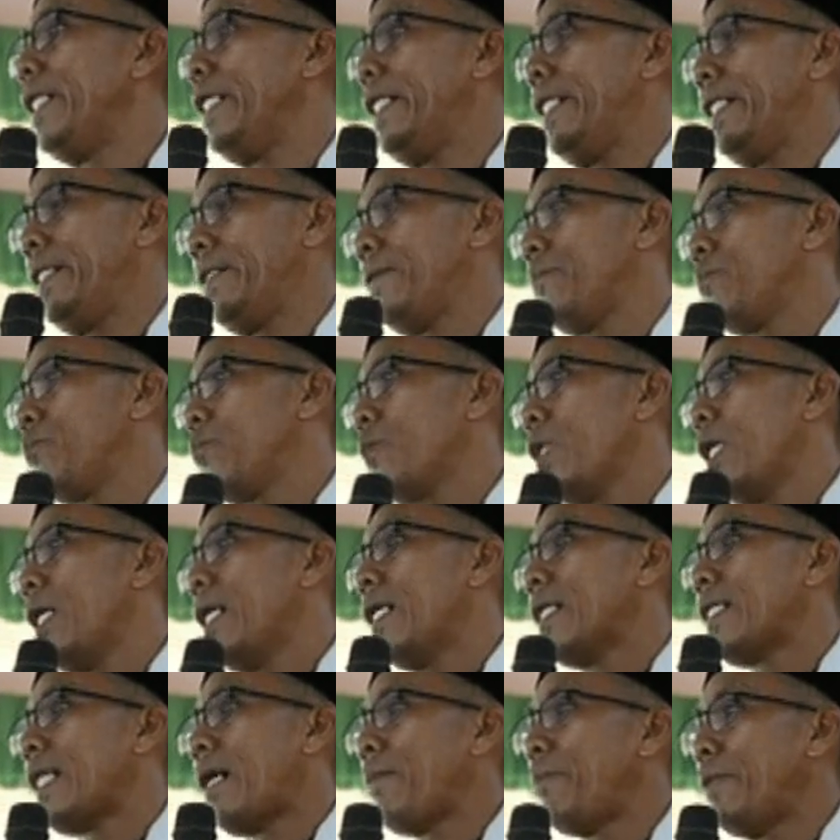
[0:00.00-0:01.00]
bini
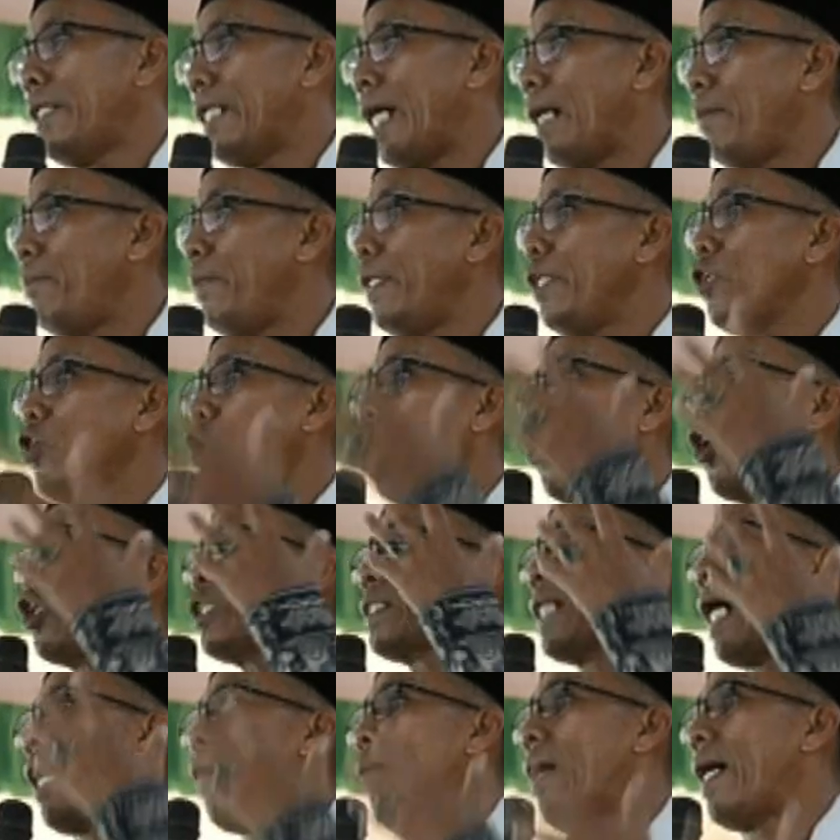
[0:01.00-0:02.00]
tapi Nabi
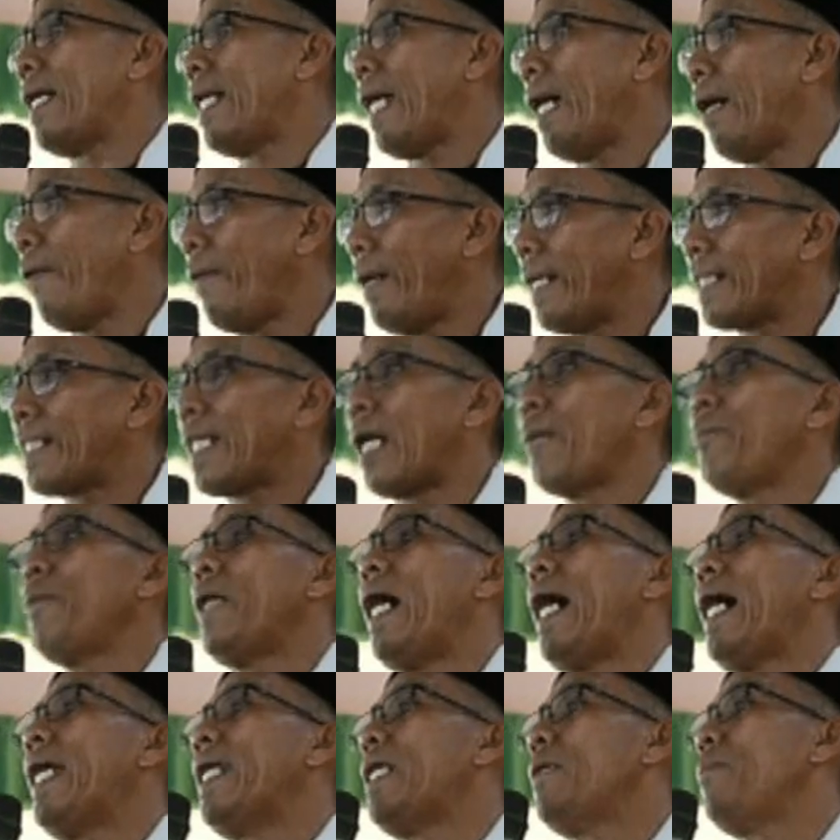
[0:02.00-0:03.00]
ngurus awak dewek tapi
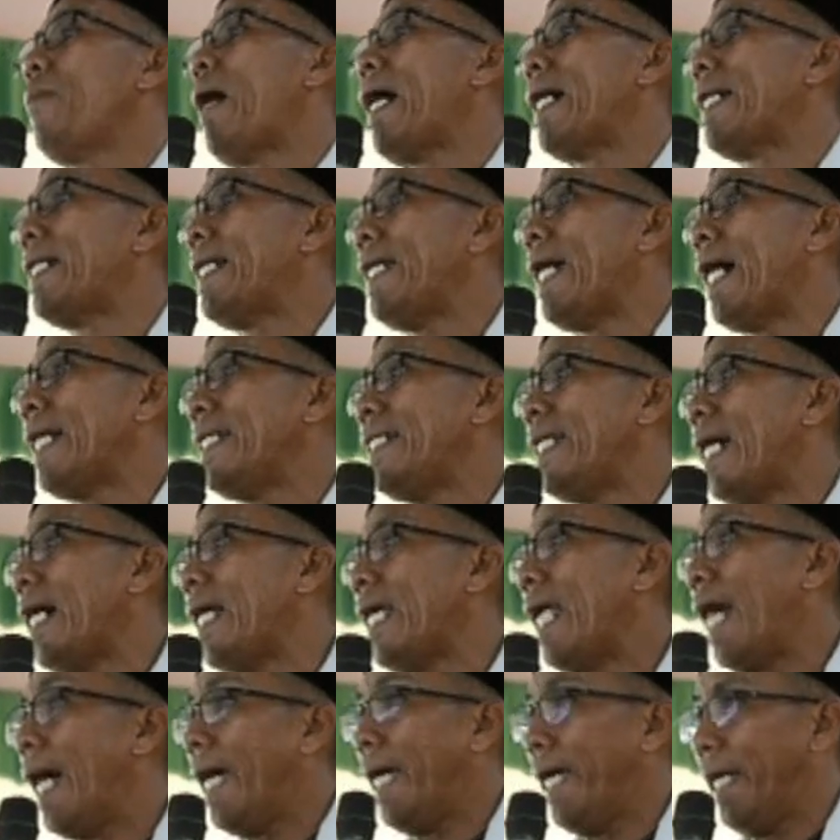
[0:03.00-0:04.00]
ada bagian
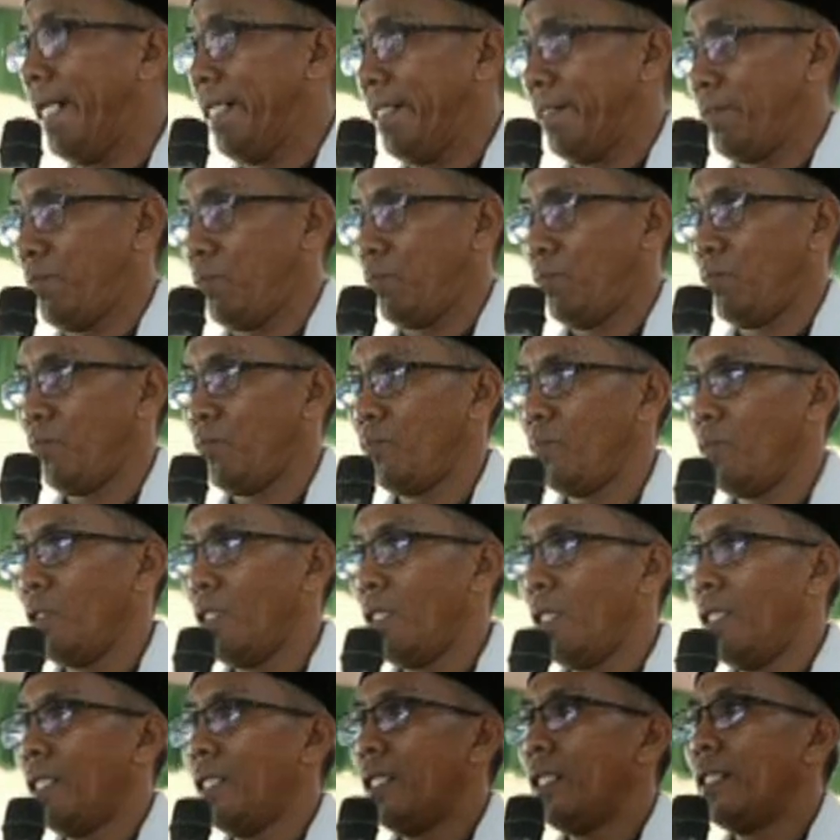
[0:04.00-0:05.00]
yang lain
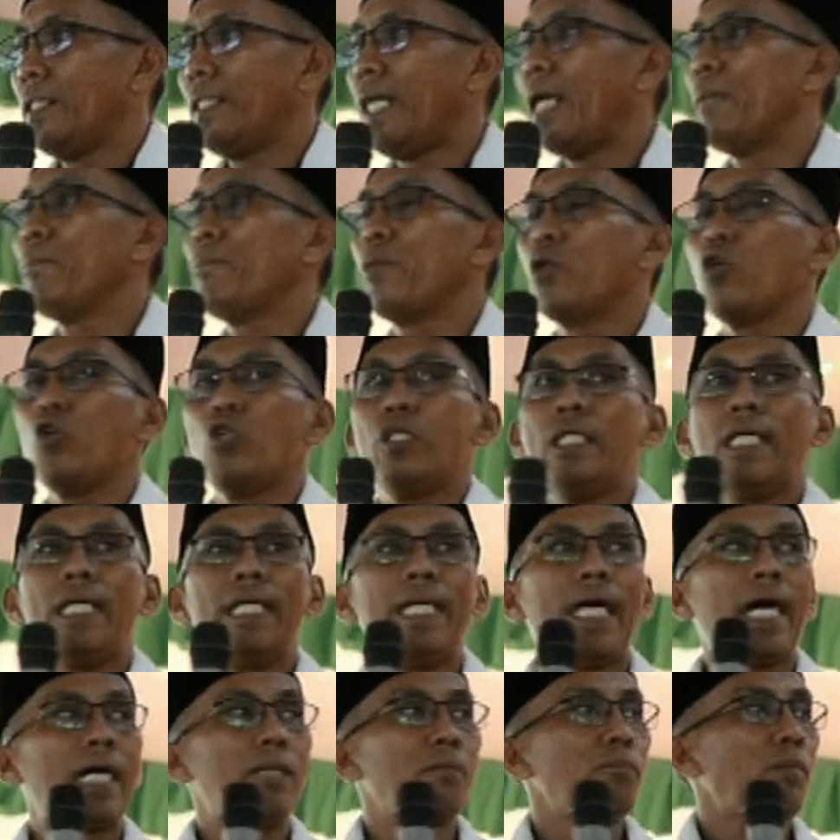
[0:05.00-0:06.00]
yang perlu
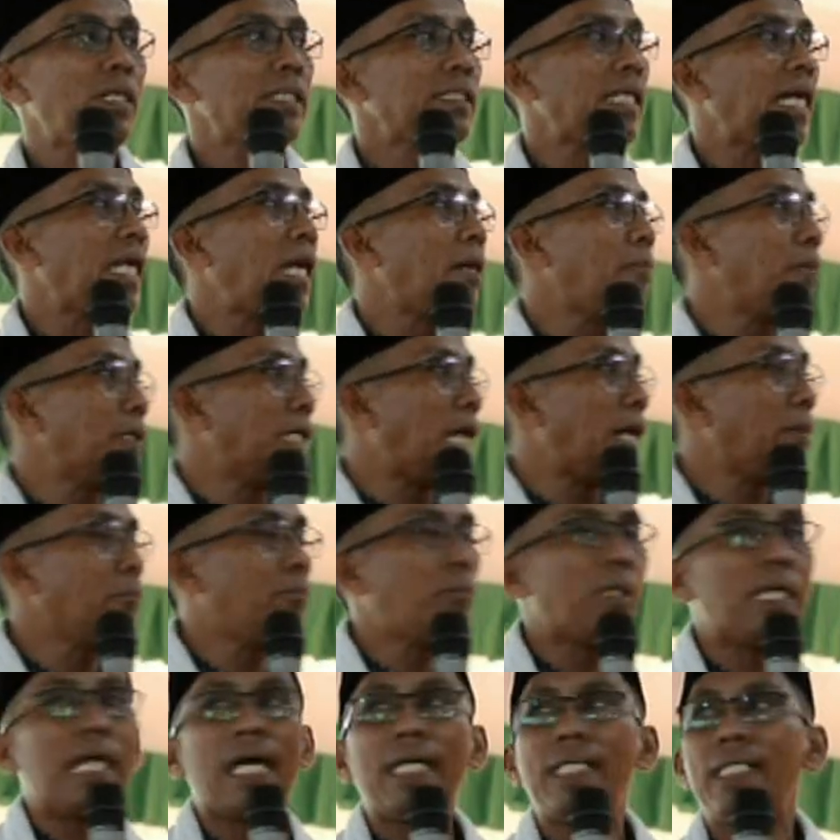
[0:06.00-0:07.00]
dilihat masalah
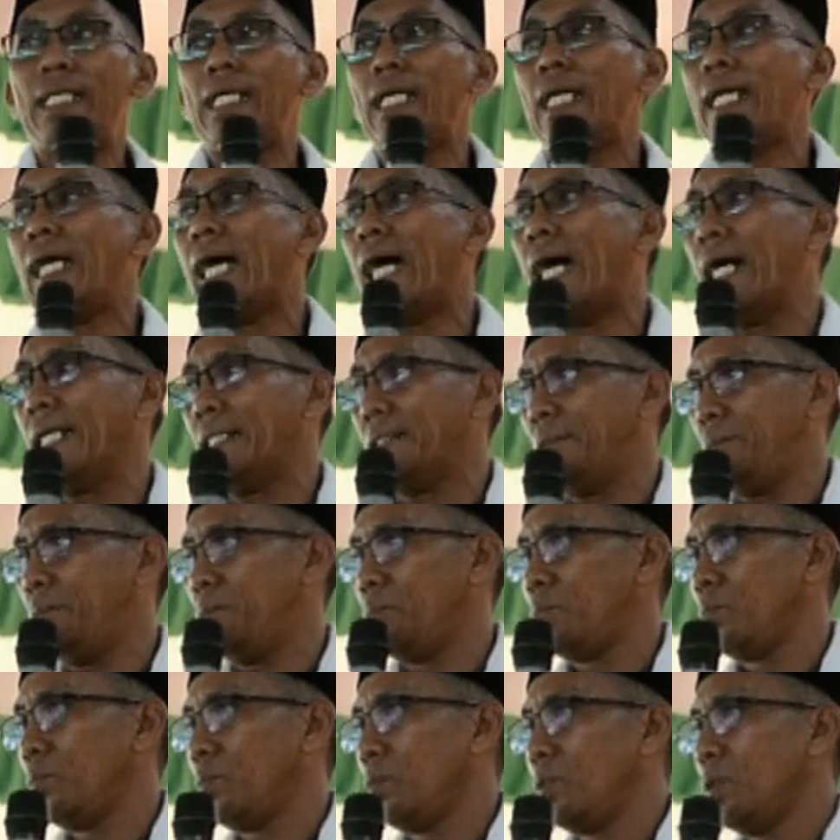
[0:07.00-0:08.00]
penampilan dilihat
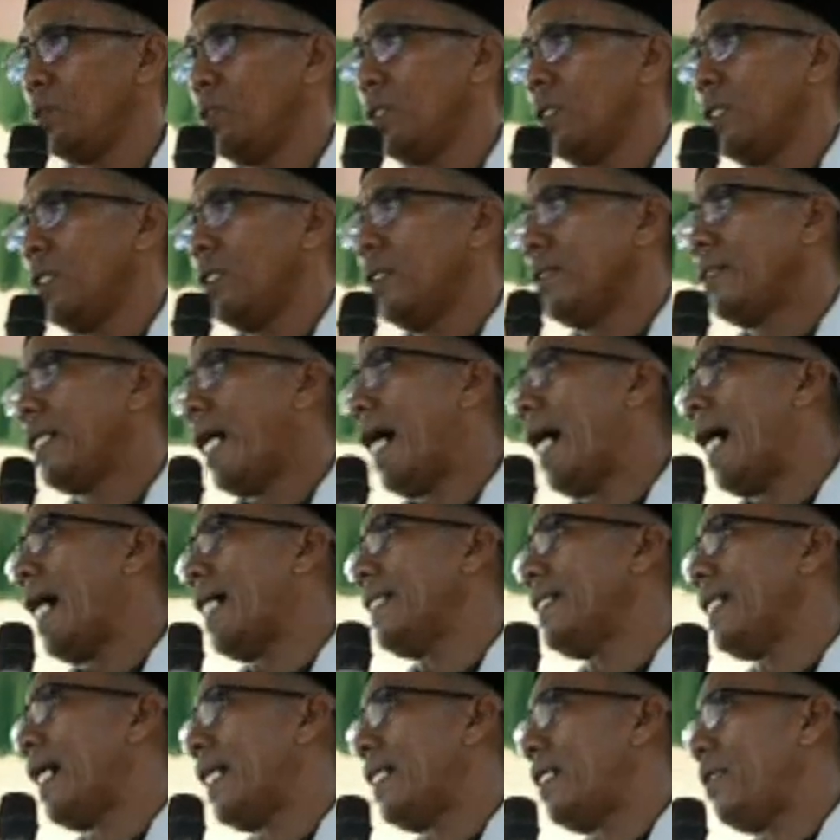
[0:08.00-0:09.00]

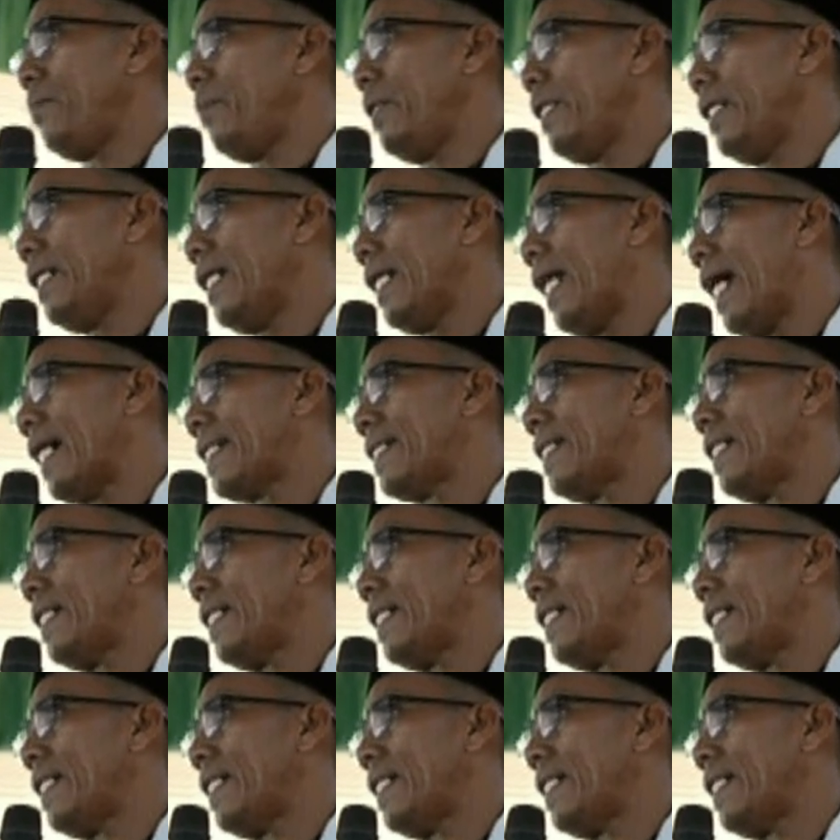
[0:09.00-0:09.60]
jangan jadi bini